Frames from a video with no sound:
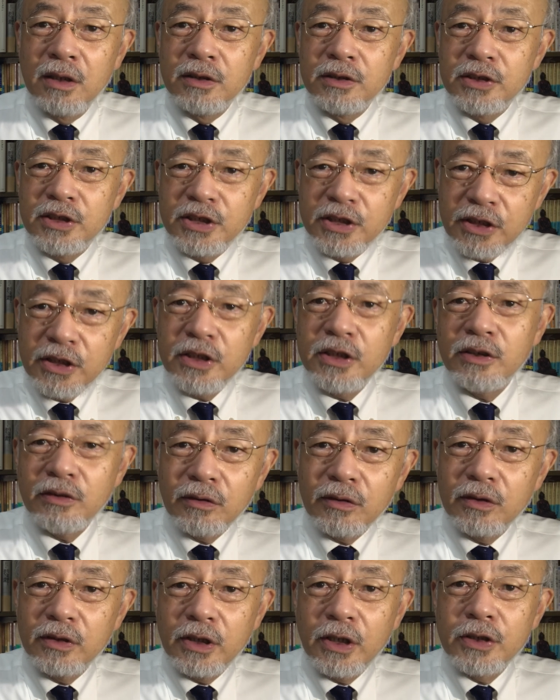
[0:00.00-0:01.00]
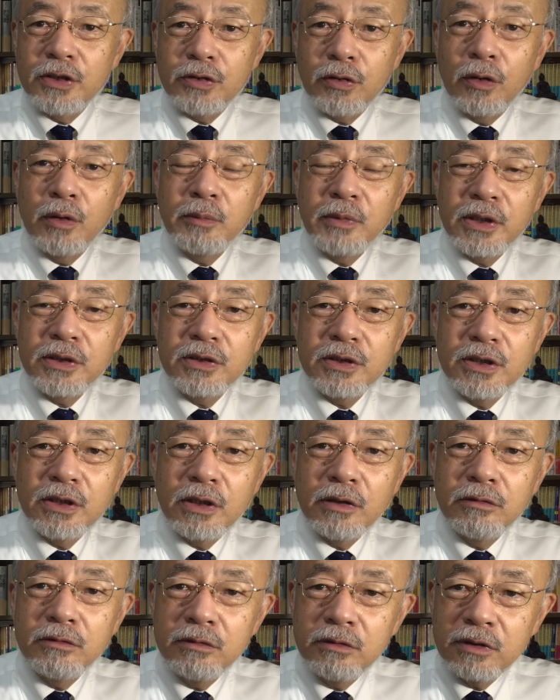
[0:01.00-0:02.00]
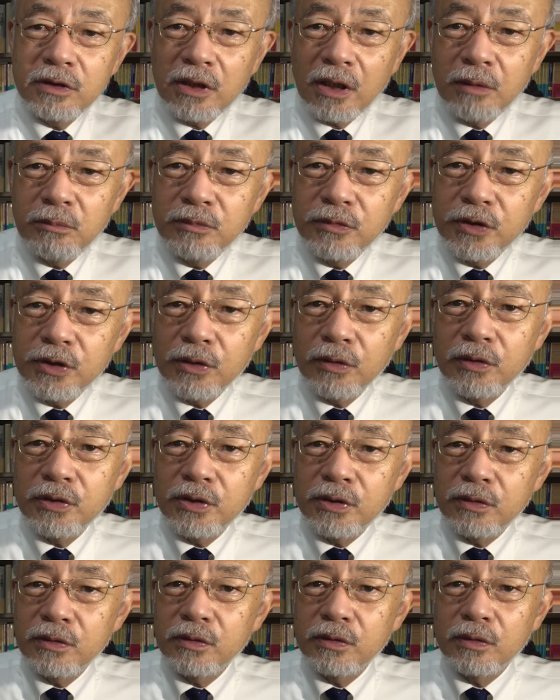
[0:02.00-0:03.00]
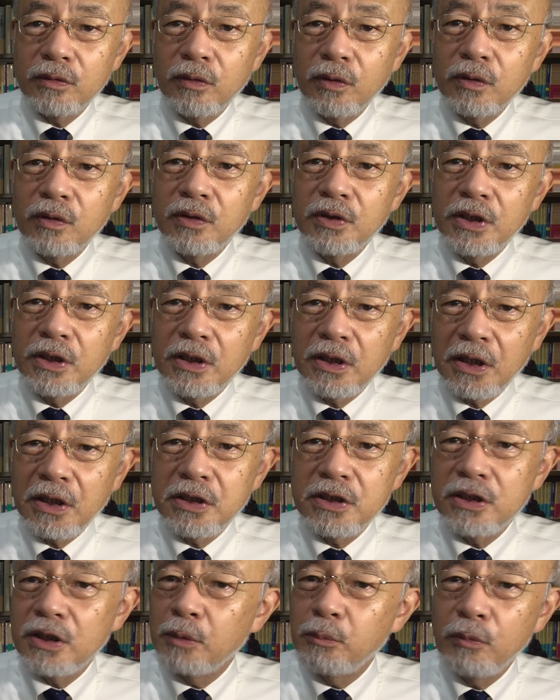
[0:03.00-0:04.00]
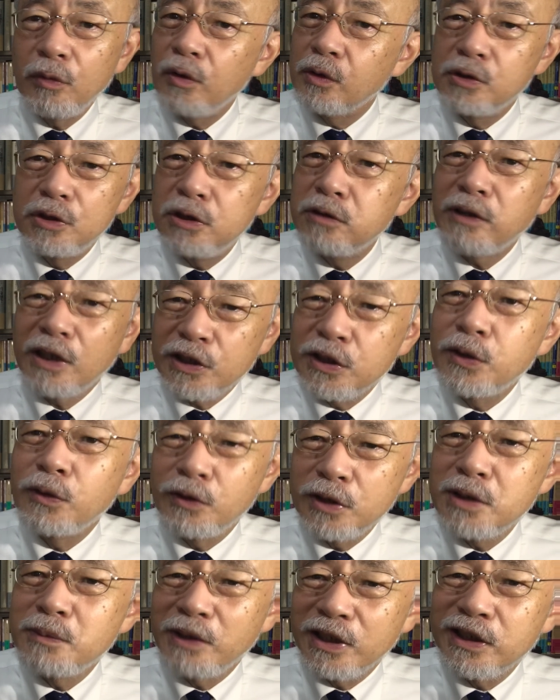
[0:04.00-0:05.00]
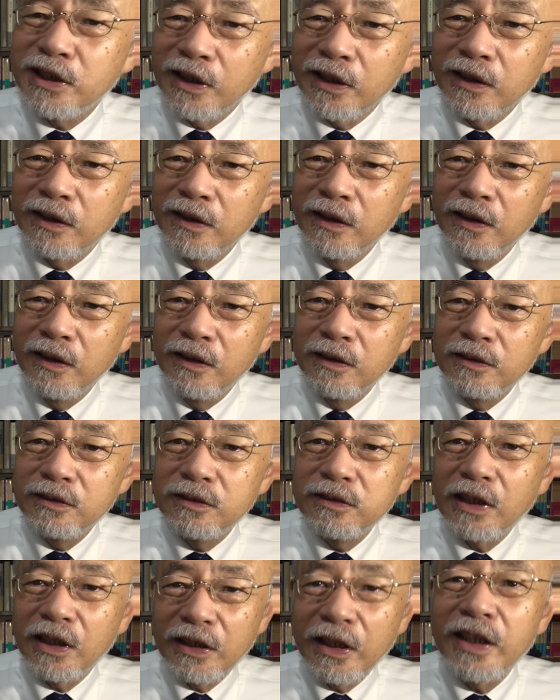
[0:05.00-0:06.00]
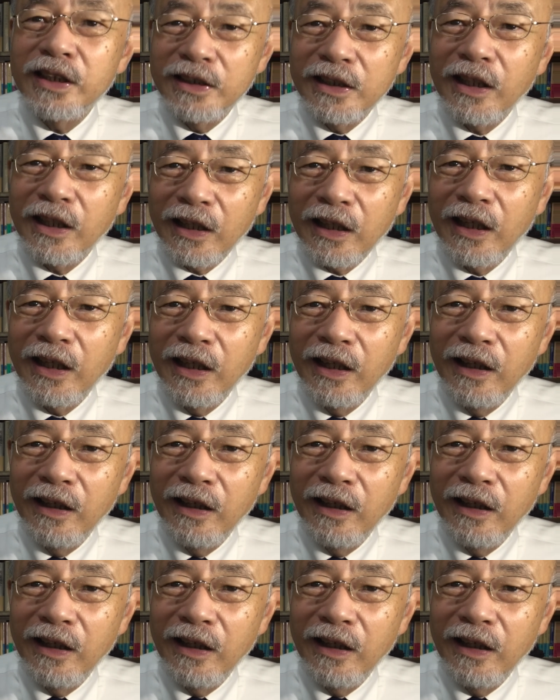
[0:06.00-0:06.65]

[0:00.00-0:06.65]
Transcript: 死によって消滅して運散無償することに対して、もう苦は生じません。苦がないんだから。